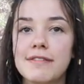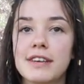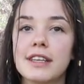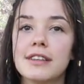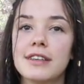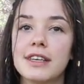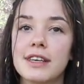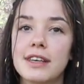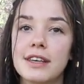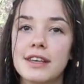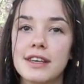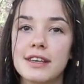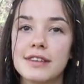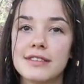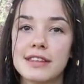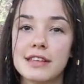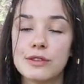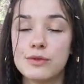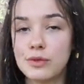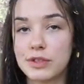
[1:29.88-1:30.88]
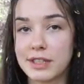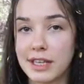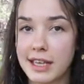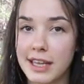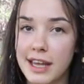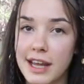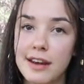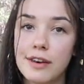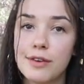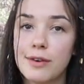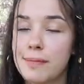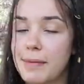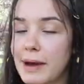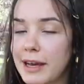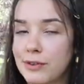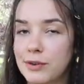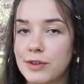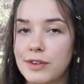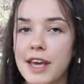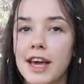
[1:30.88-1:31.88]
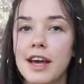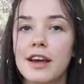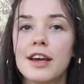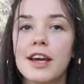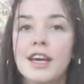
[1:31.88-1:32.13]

avec des industriels partenaires.